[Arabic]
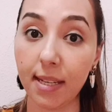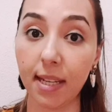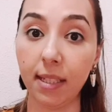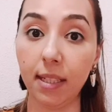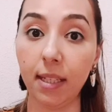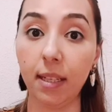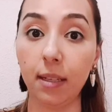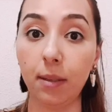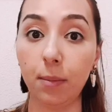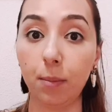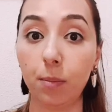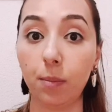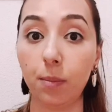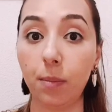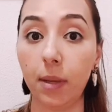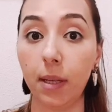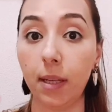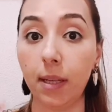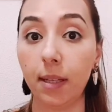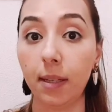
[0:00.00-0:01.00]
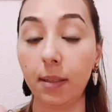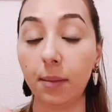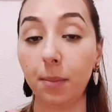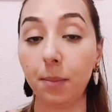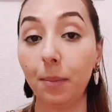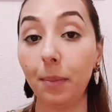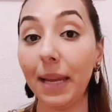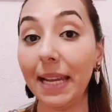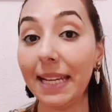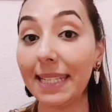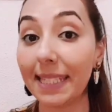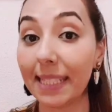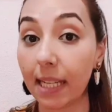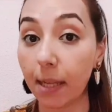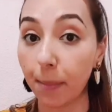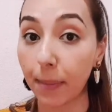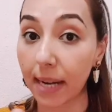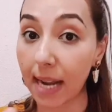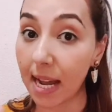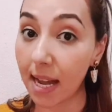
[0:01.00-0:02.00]
يعني
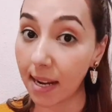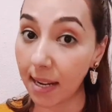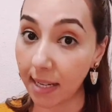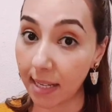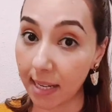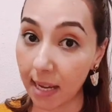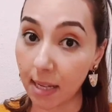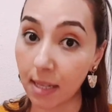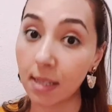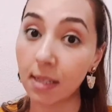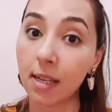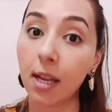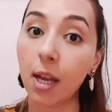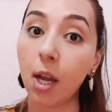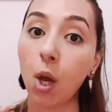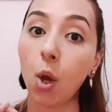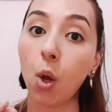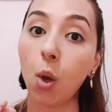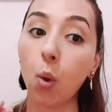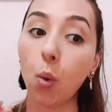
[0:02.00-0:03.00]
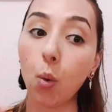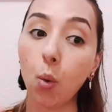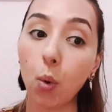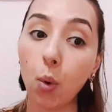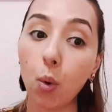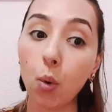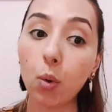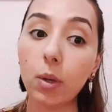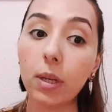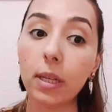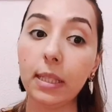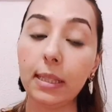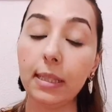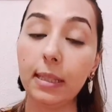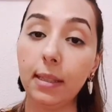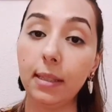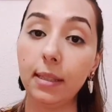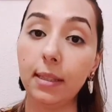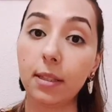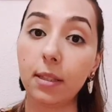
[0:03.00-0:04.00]
باستمراريه
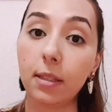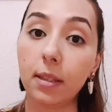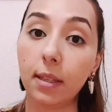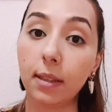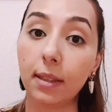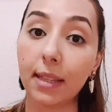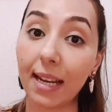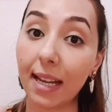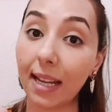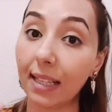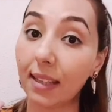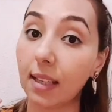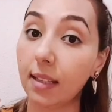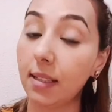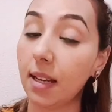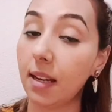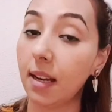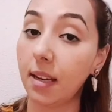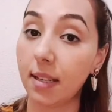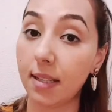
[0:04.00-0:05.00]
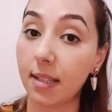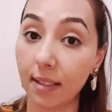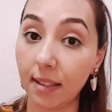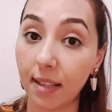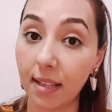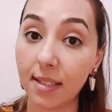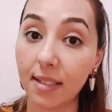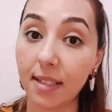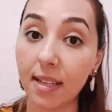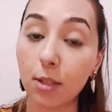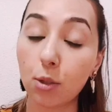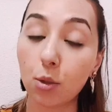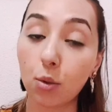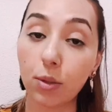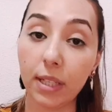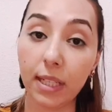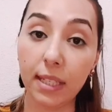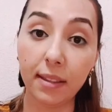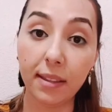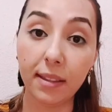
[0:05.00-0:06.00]
والترخيطه ديال الريسيدنسيا
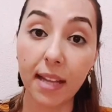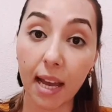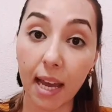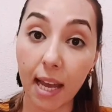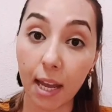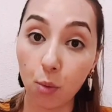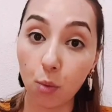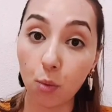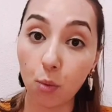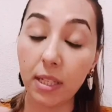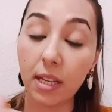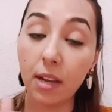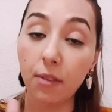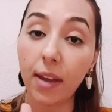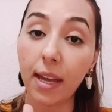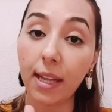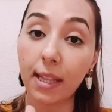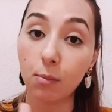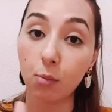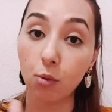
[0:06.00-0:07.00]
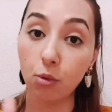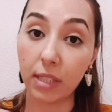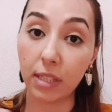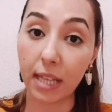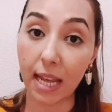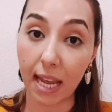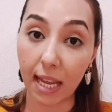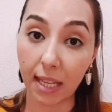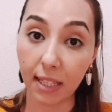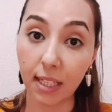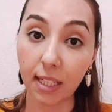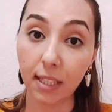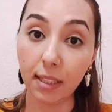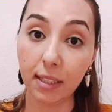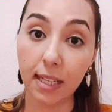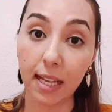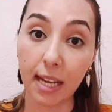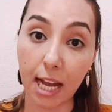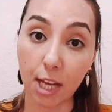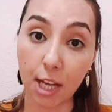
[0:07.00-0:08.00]
تكون عندنا قانونيه في هذه المده هذه
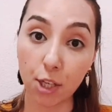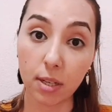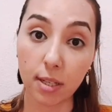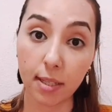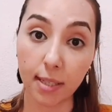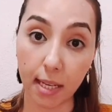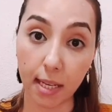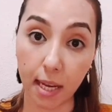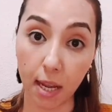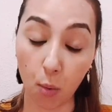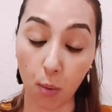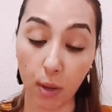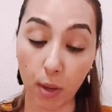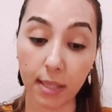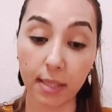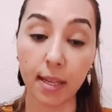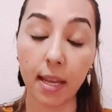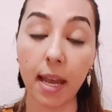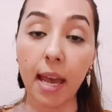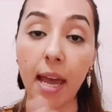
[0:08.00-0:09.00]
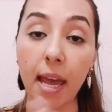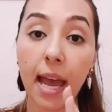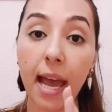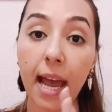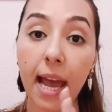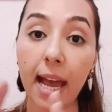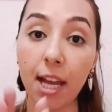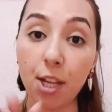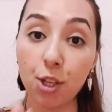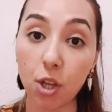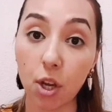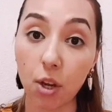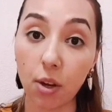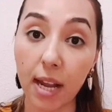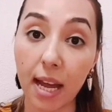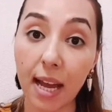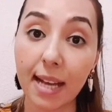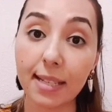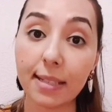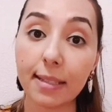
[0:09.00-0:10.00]
ديال عشر سنوات حاجه
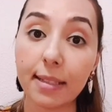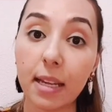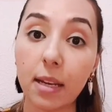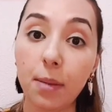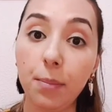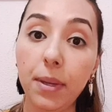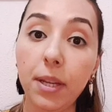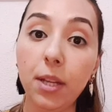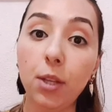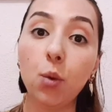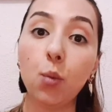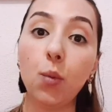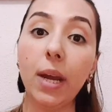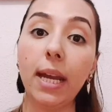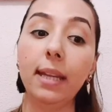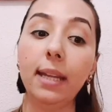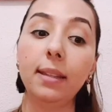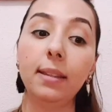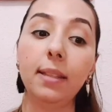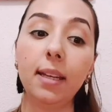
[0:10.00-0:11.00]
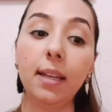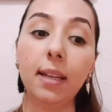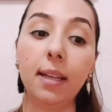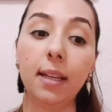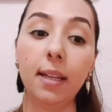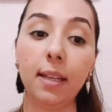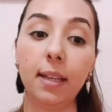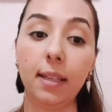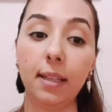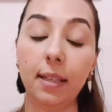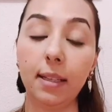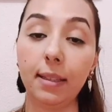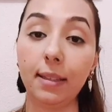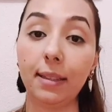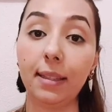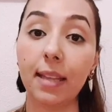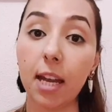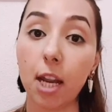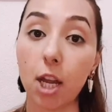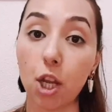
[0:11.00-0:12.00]
اخرى خاصنا نبين واحد
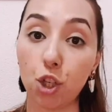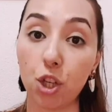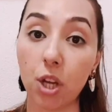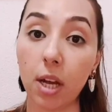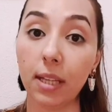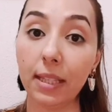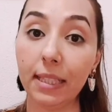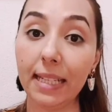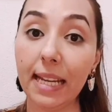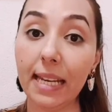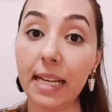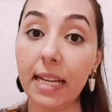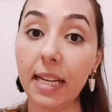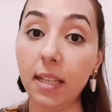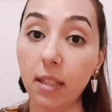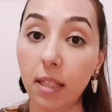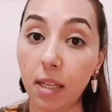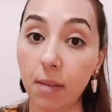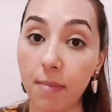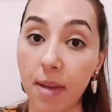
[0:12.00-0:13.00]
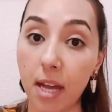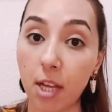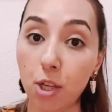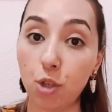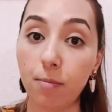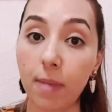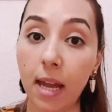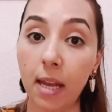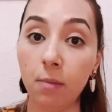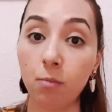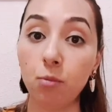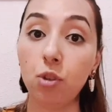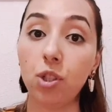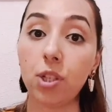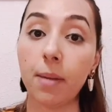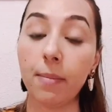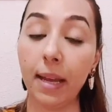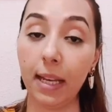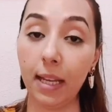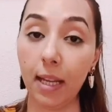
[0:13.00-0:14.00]
الدرجه آه، ديال الاندماج مع
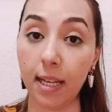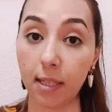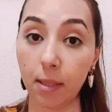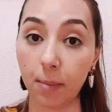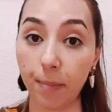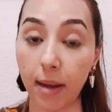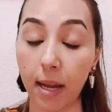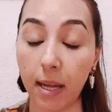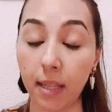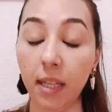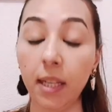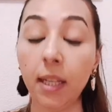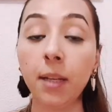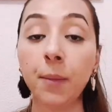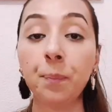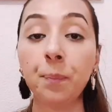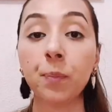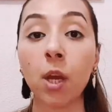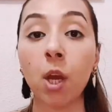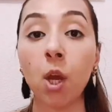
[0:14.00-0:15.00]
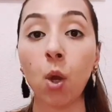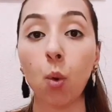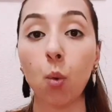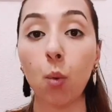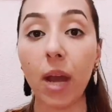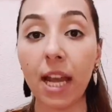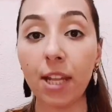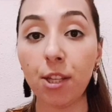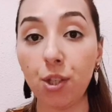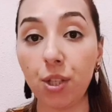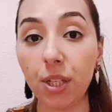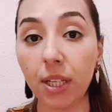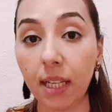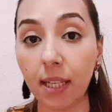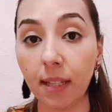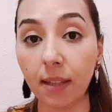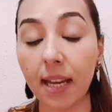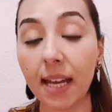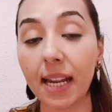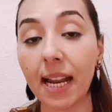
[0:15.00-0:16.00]
المجتمع الاسباني وهذا الشيء
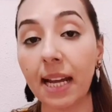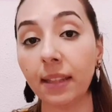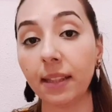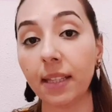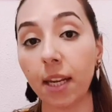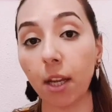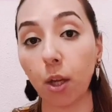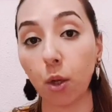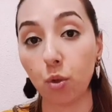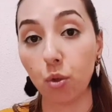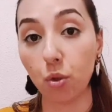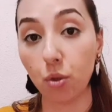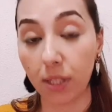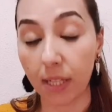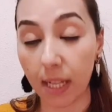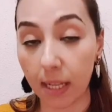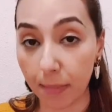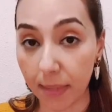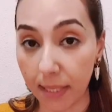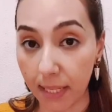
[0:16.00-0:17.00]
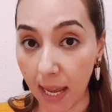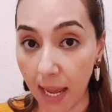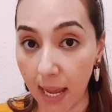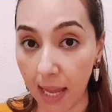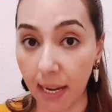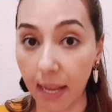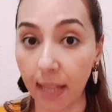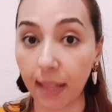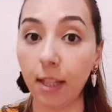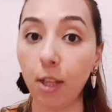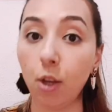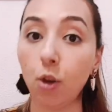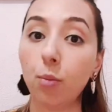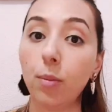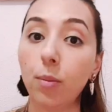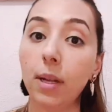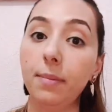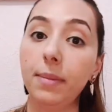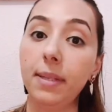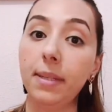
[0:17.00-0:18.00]
كيدار عن طريق جوج ديال الامتحانات اللي
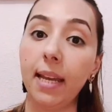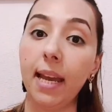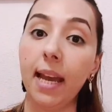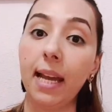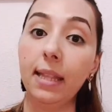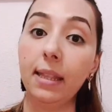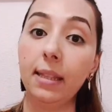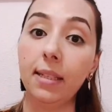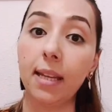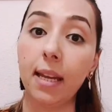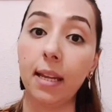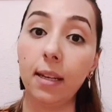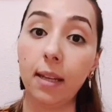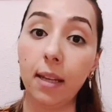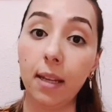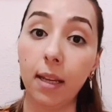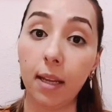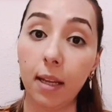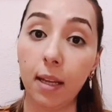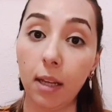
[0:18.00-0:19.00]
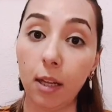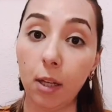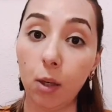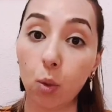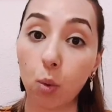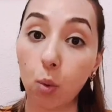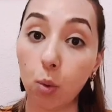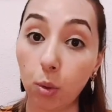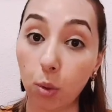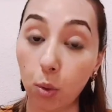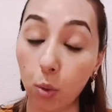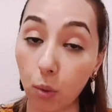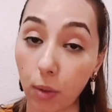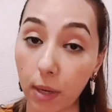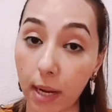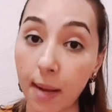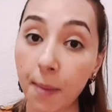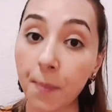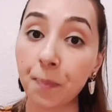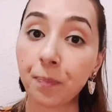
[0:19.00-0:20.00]
هما الامتحان ديال آه،
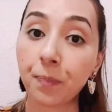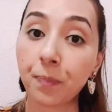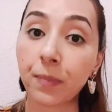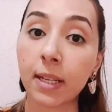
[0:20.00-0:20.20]
الكولتورا